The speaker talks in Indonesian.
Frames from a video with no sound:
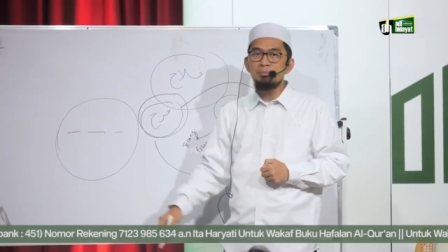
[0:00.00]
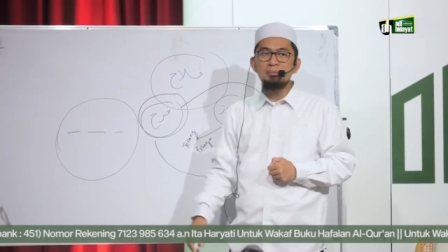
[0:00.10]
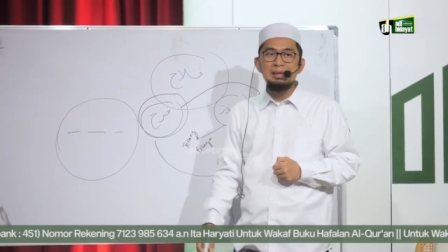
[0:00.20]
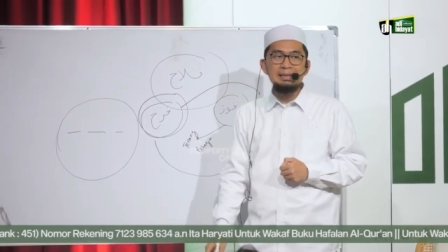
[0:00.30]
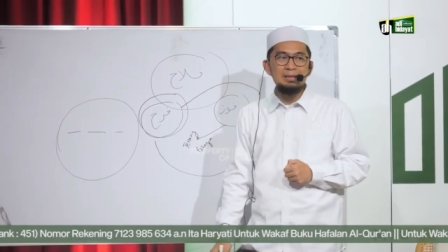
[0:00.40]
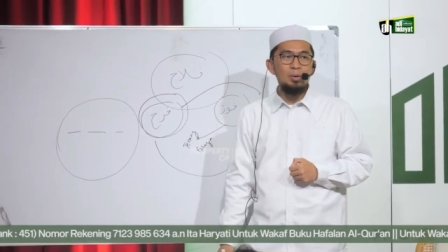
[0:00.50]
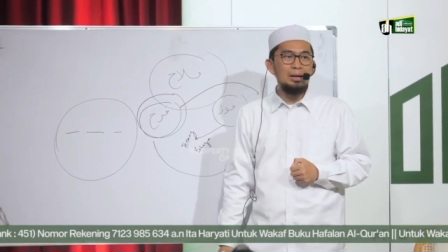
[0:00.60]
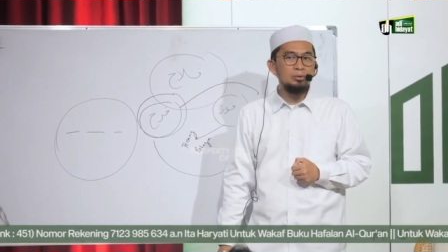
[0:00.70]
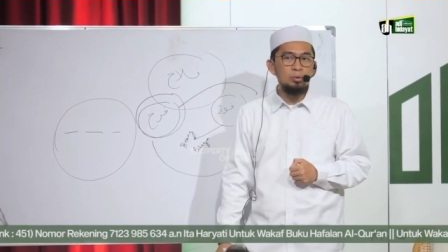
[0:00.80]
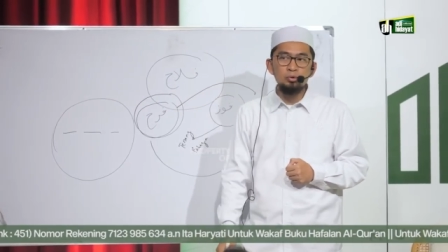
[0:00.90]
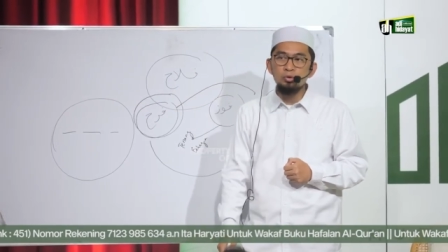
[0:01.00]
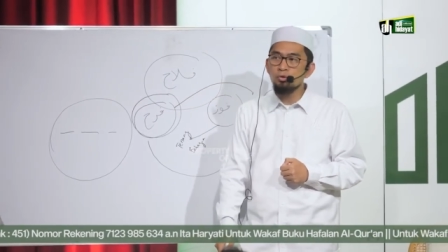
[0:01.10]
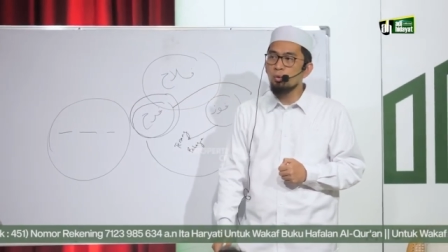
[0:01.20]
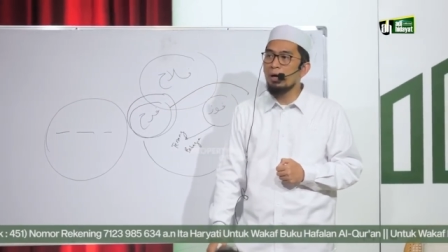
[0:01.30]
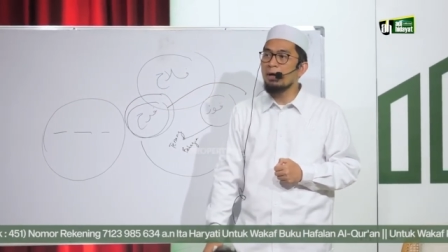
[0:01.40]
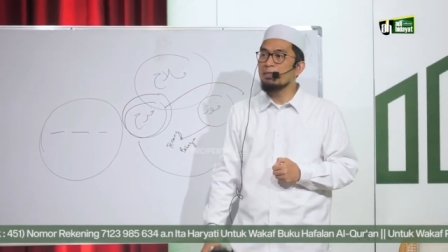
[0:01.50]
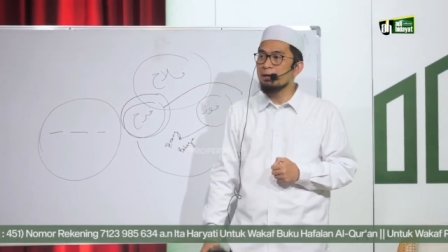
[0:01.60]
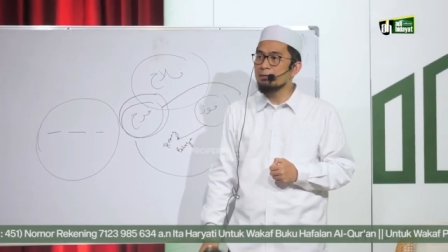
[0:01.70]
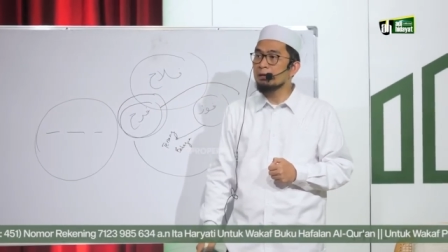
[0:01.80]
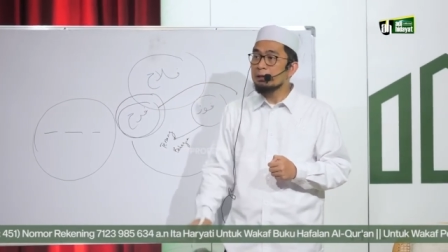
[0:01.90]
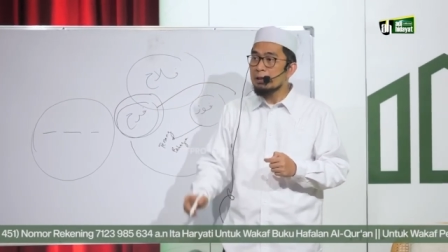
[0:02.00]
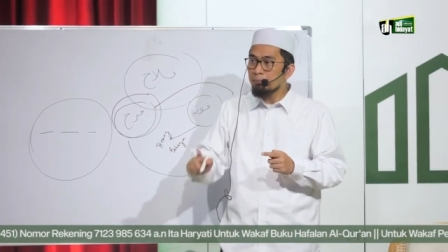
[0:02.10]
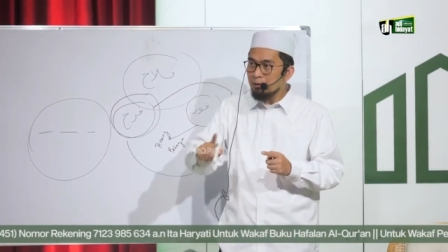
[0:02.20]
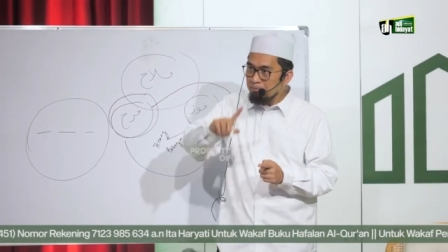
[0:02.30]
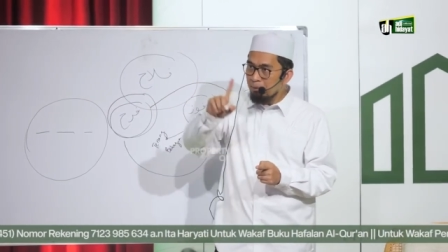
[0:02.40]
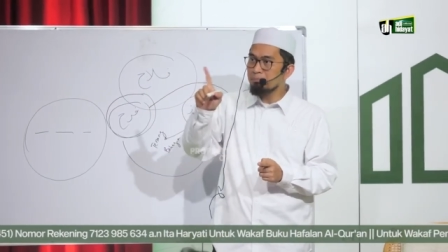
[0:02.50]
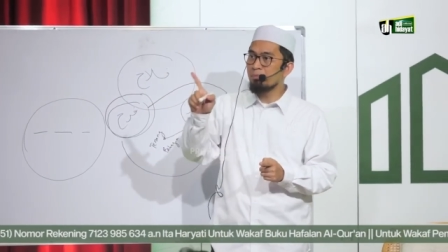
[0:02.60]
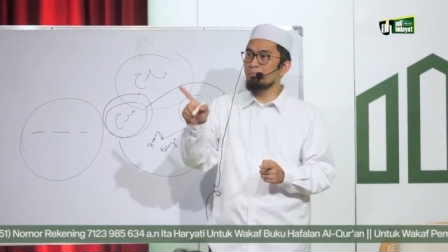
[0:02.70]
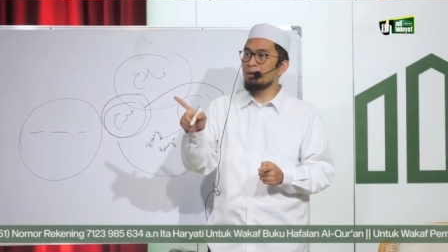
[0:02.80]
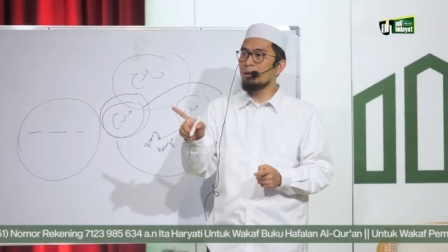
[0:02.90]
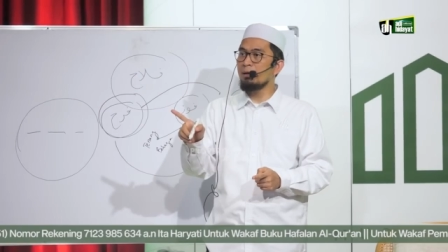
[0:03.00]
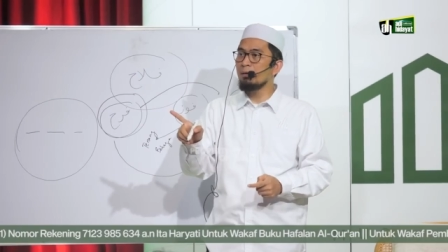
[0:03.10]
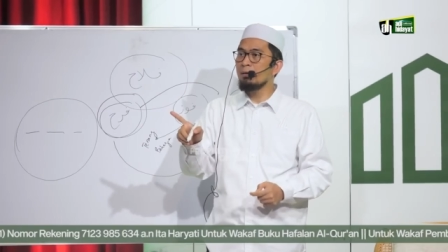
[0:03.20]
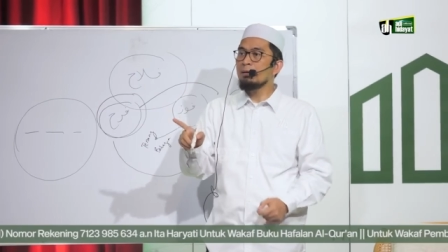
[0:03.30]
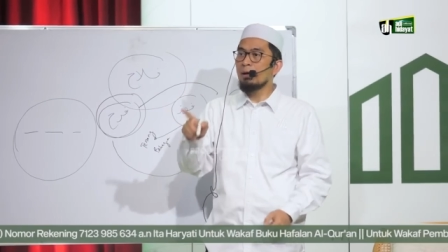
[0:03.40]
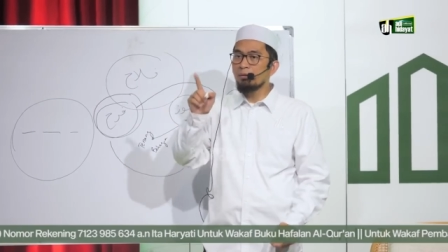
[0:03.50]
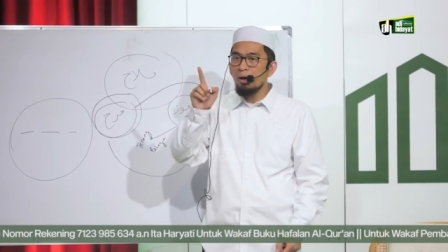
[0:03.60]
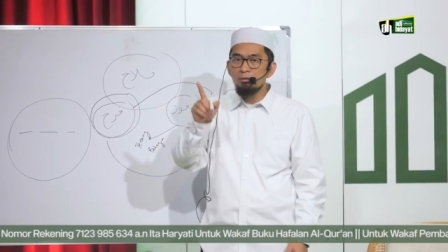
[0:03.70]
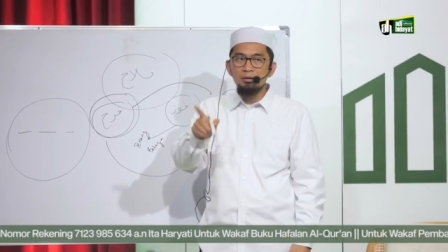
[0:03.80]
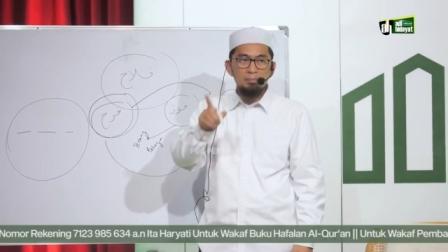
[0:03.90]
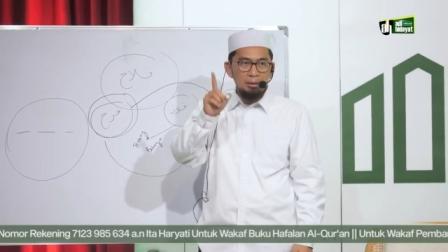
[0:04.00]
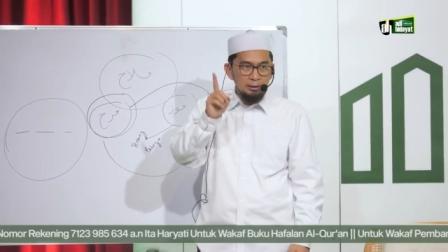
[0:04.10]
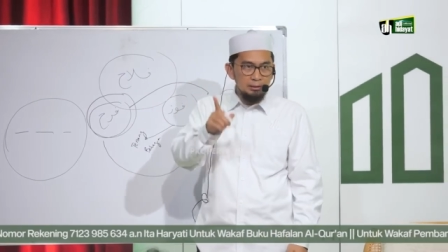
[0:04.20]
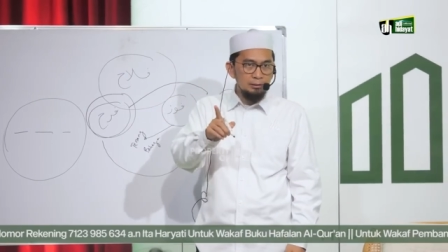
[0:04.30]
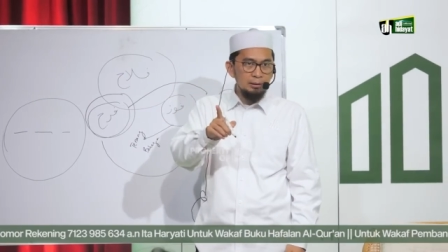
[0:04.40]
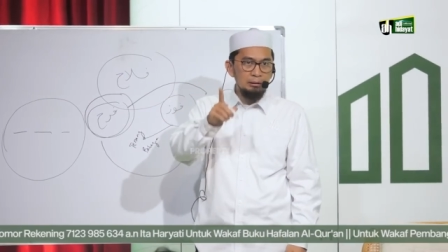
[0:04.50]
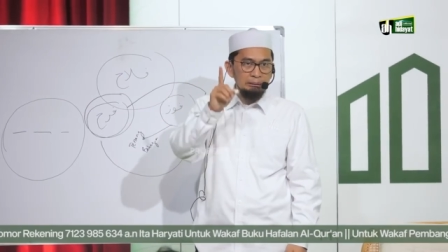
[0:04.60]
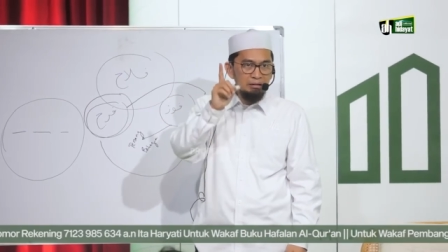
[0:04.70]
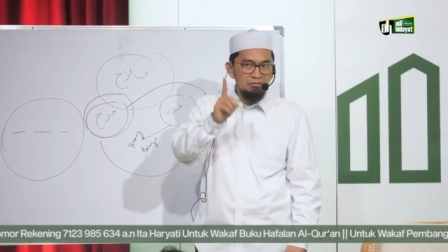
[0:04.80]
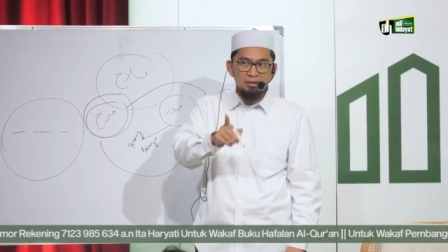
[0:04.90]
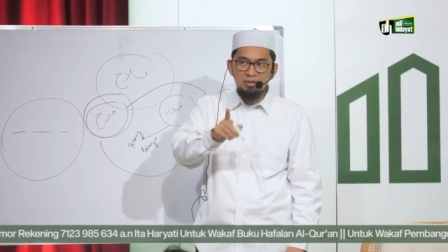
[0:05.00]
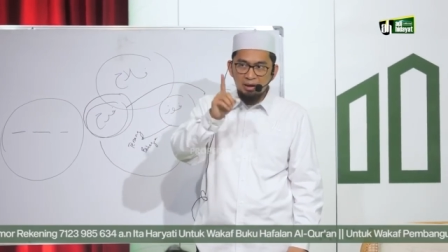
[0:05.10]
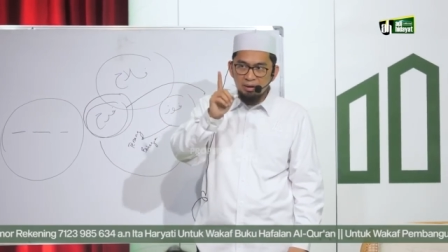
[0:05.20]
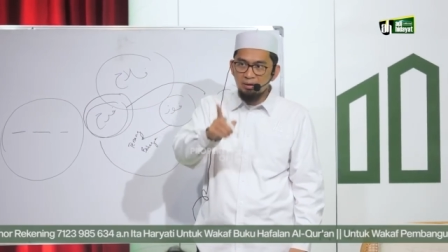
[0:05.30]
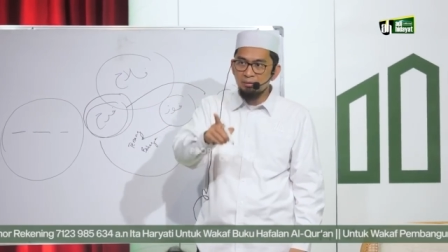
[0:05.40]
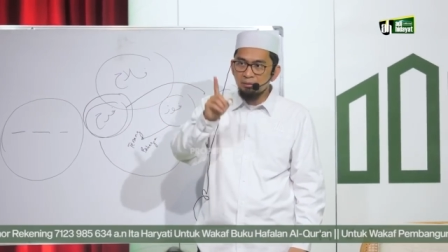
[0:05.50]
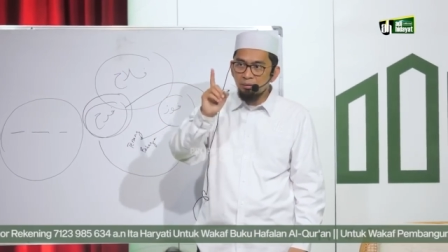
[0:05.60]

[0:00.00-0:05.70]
memiliki waktu khusus untuk azan. Setiap tempat berbeda karena Allah mengizinkan lafaz azan